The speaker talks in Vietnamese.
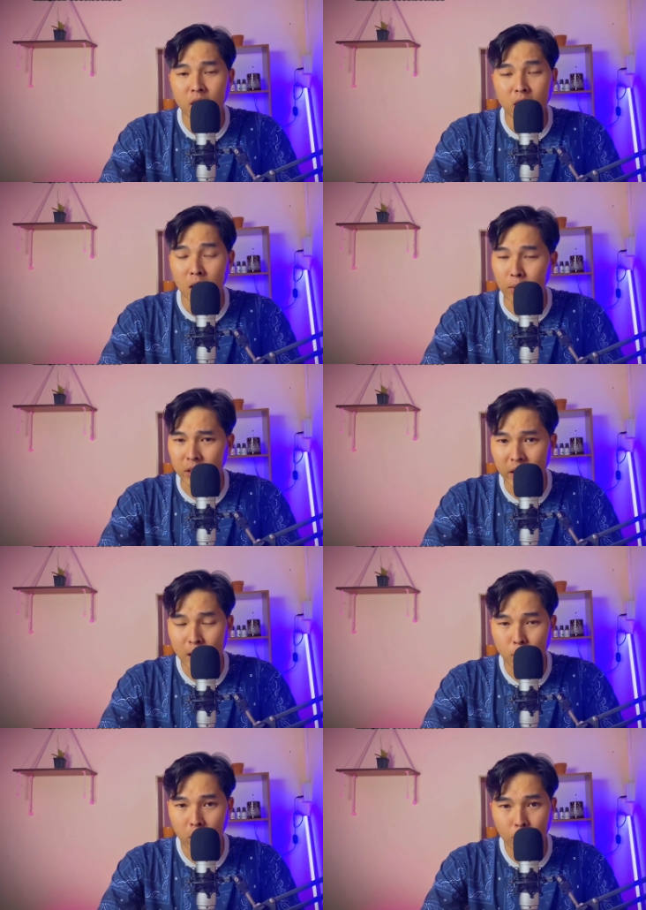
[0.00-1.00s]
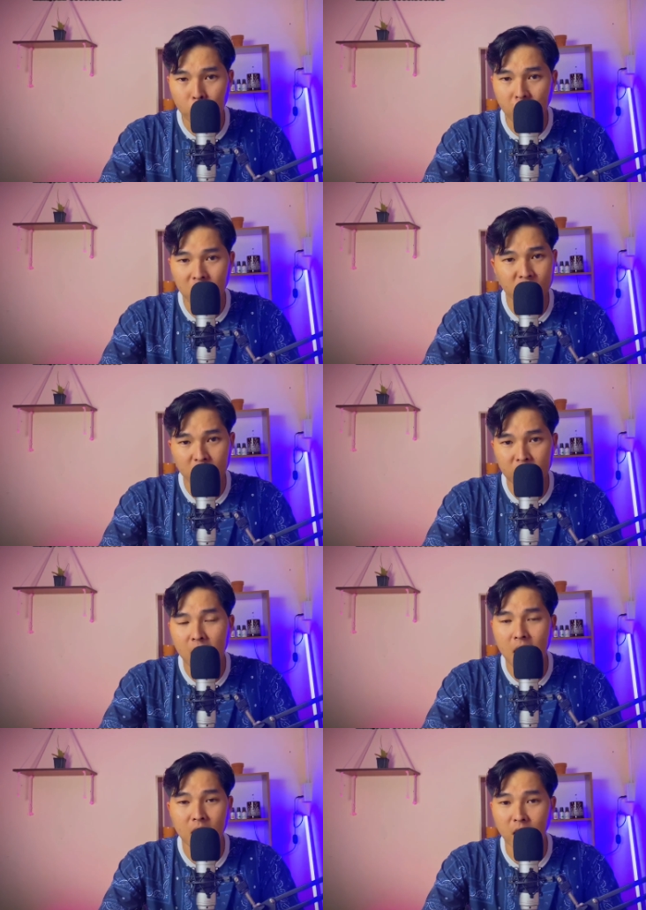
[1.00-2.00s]
là mình chỉ thấy một cái bóng trắng phất
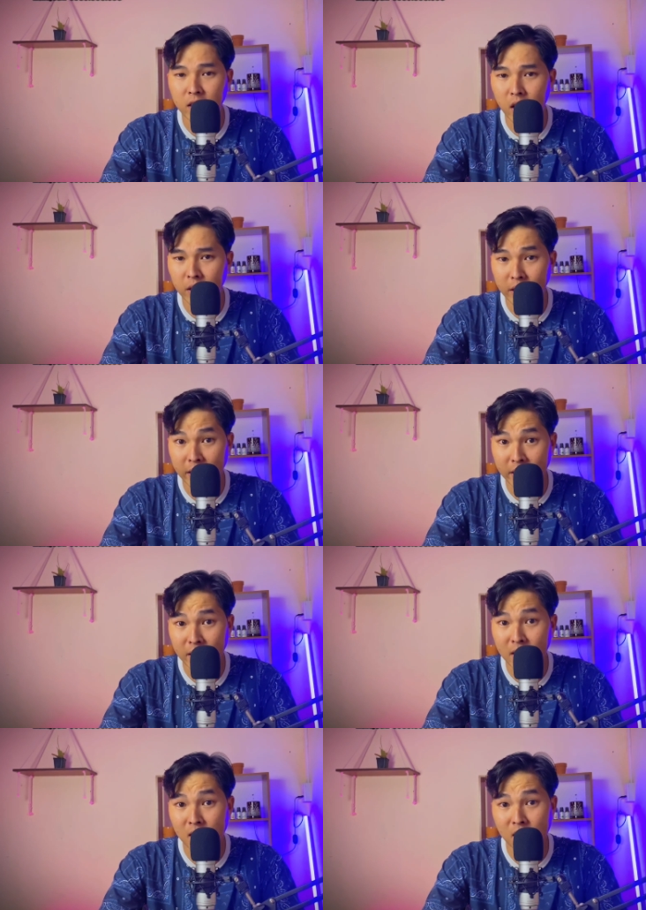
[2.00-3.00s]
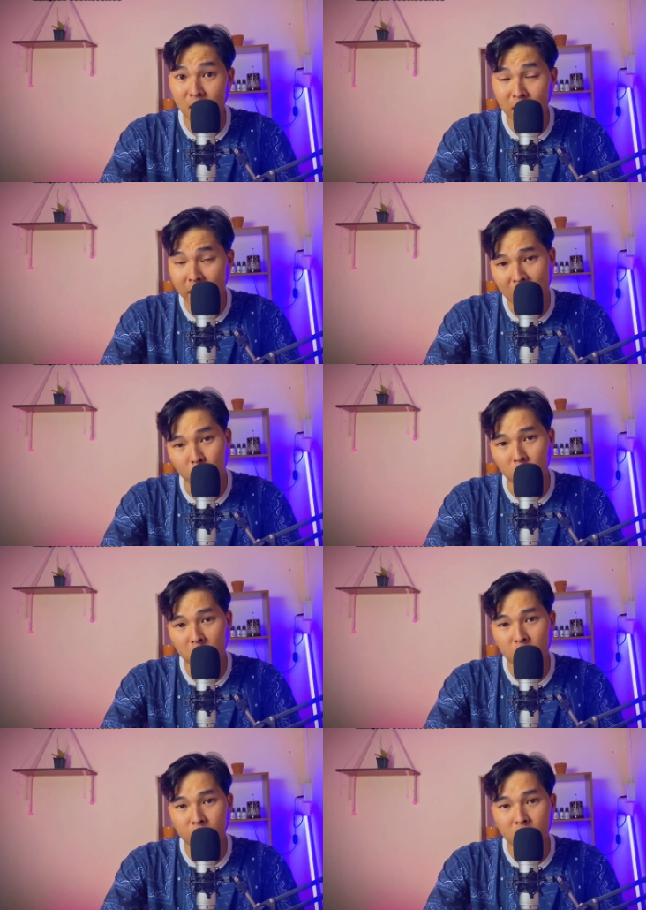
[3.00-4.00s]
phơ ở trên ngay cái cây còng
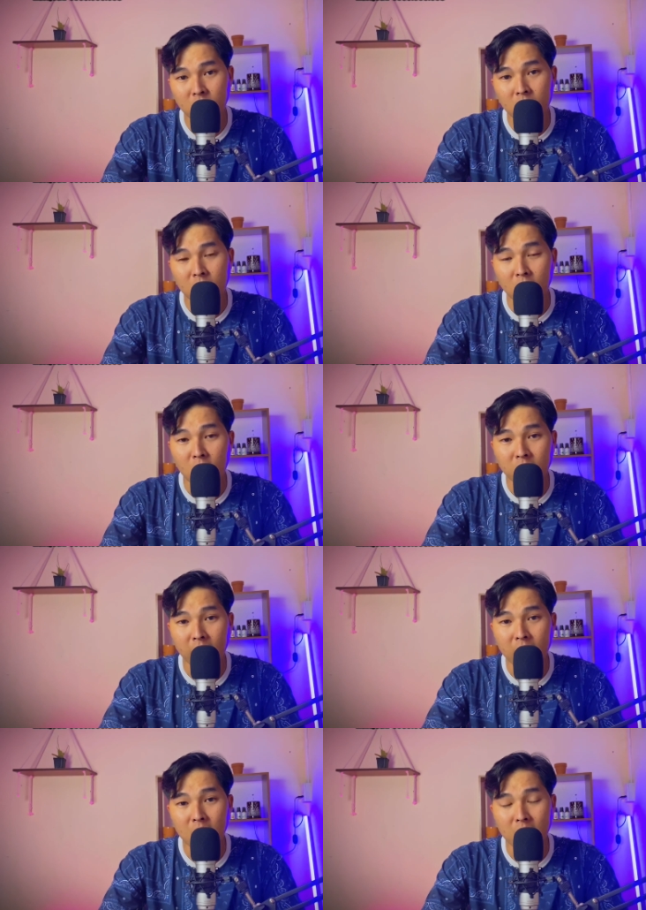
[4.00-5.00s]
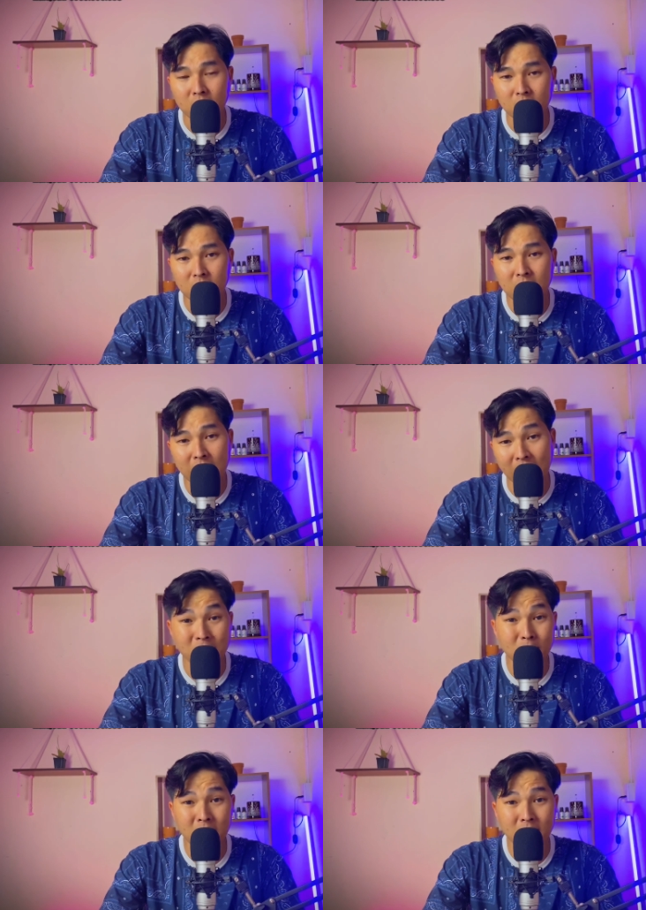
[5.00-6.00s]
đó có thể là cái
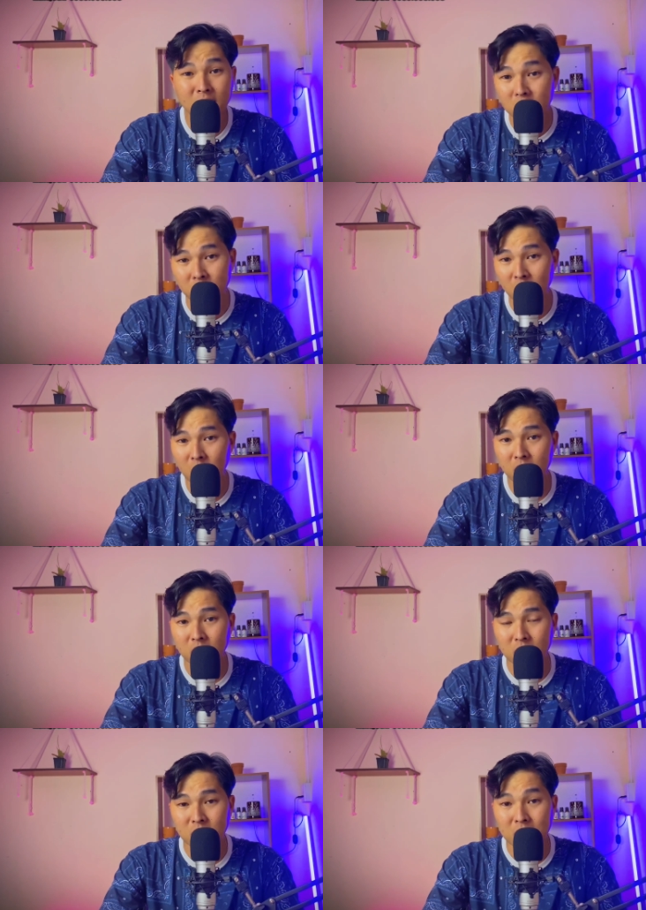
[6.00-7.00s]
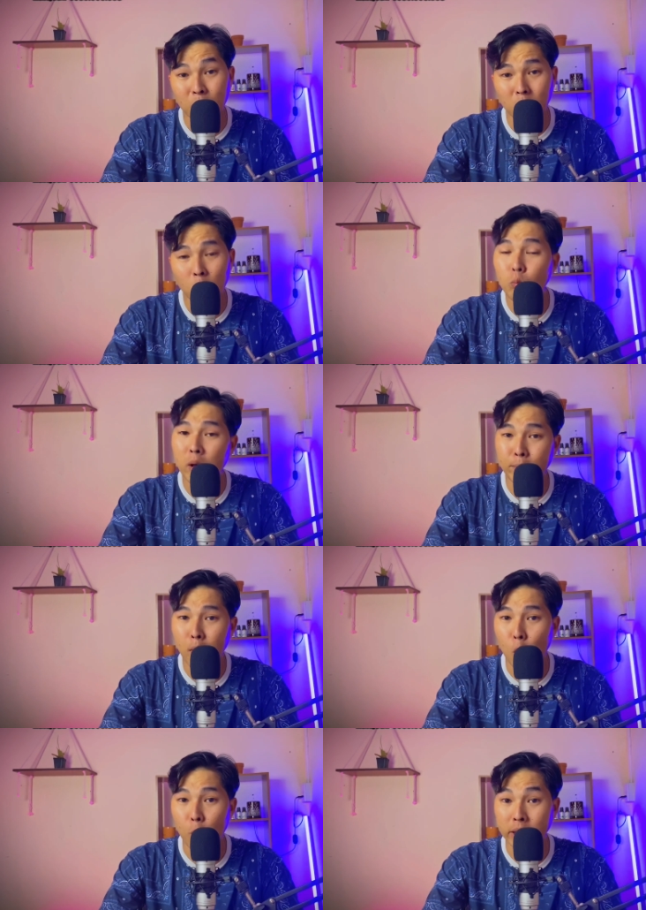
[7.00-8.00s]
cảnh mà cái người đó trong cái lúc mang
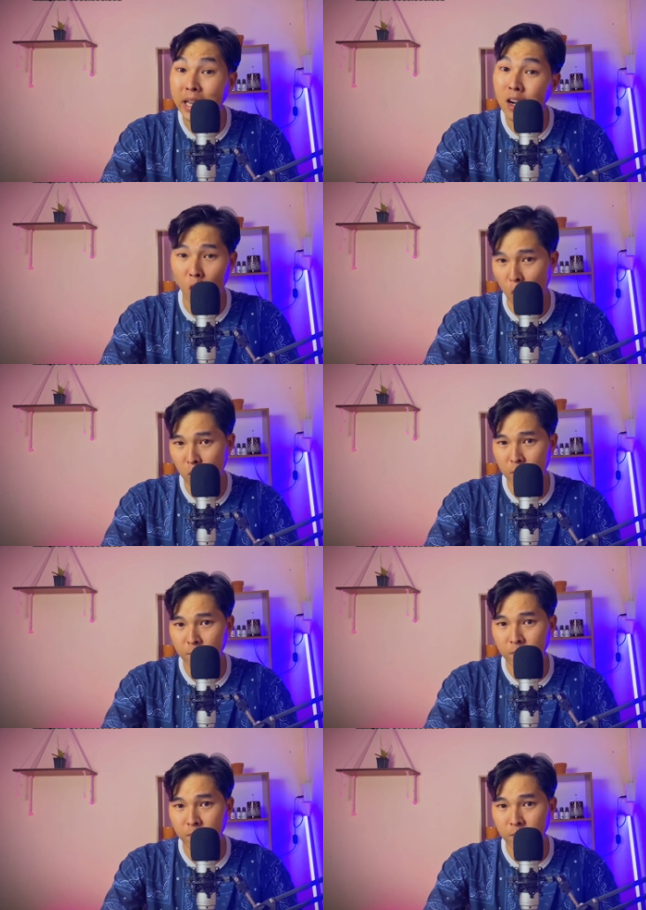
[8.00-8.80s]
bầu mà thắt cổ á